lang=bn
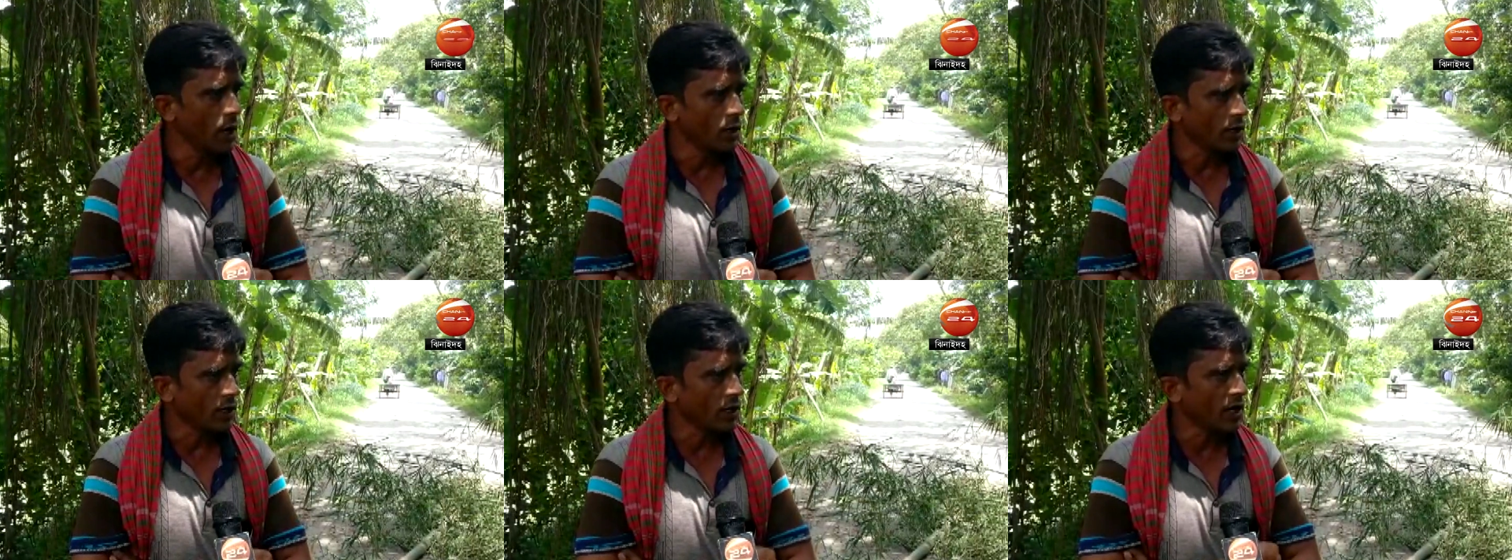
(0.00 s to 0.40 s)

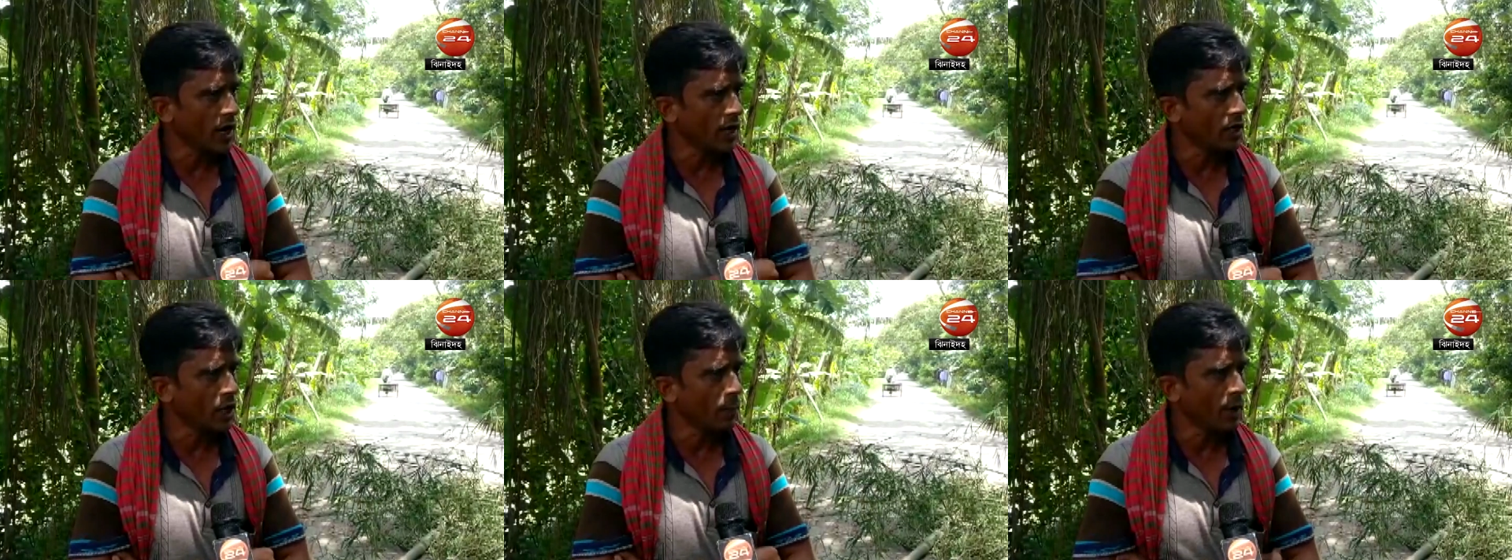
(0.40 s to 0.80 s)
তাদের
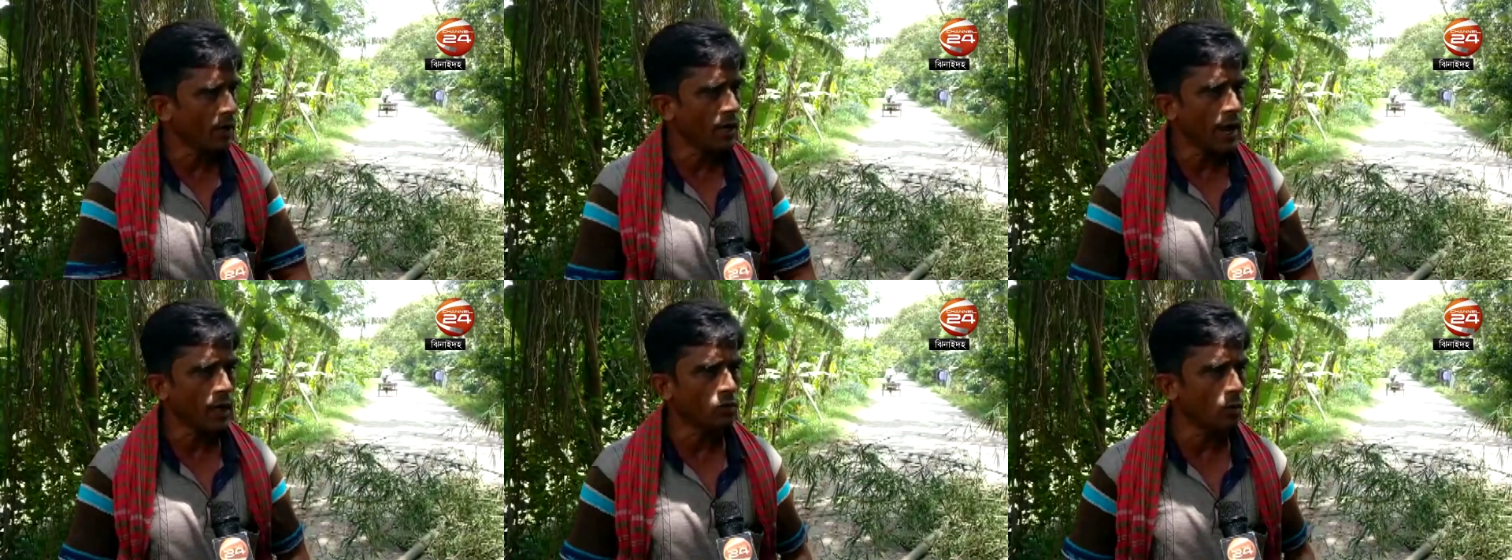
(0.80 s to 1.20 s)
রান্না বান্না
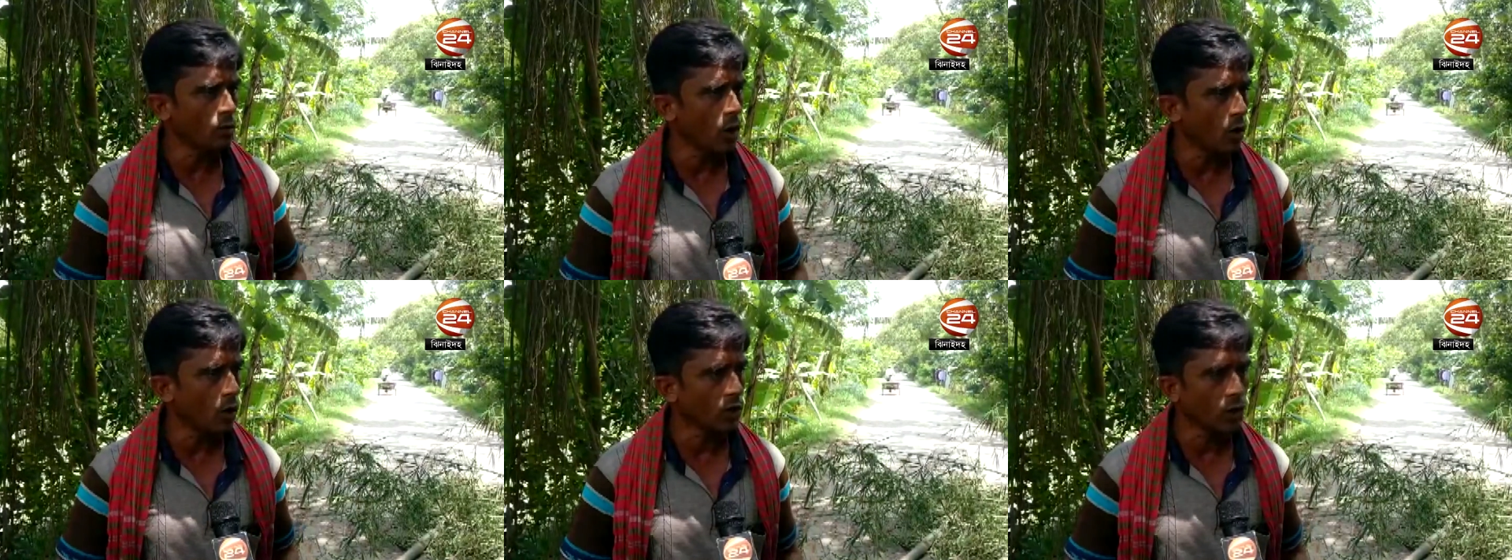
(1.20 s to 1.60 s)
একদম
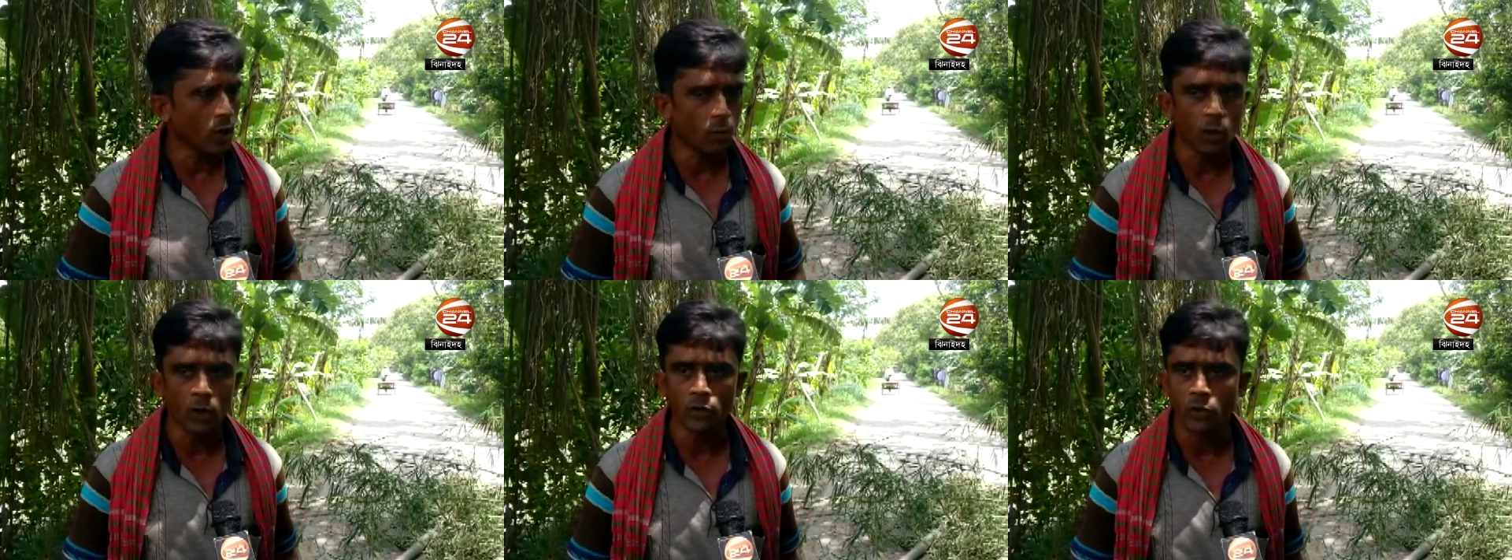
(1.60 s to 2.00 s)
খাওয়া দাওয়া
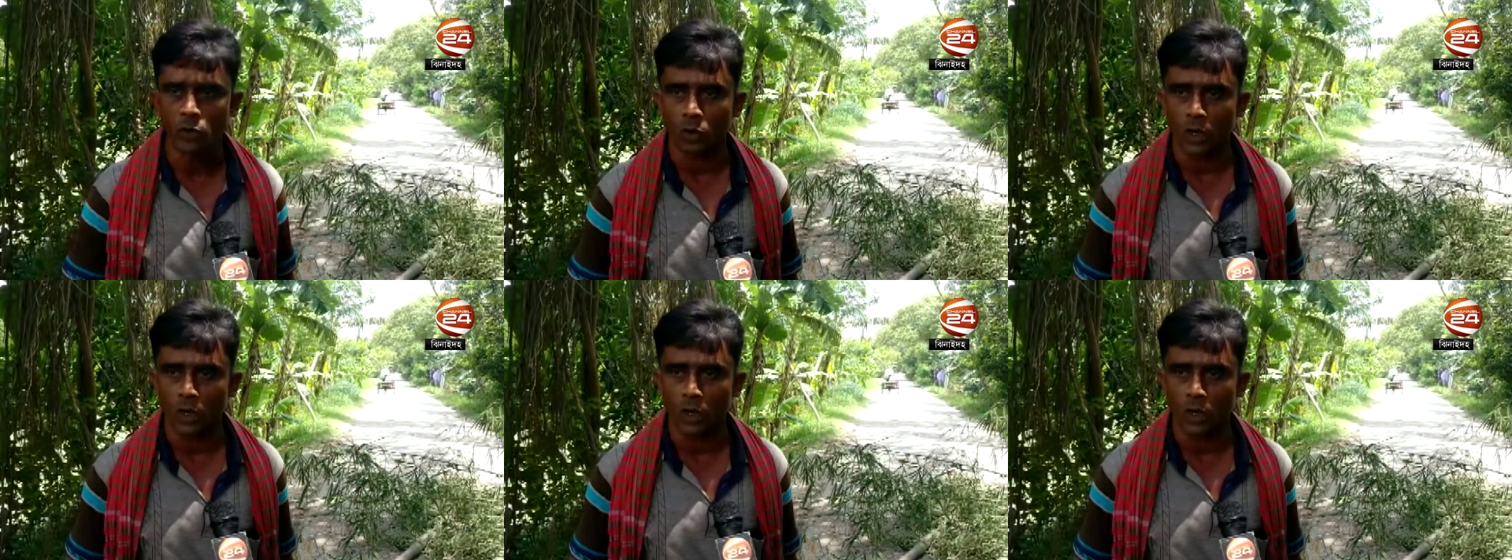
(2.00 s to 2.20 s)
বন্ধ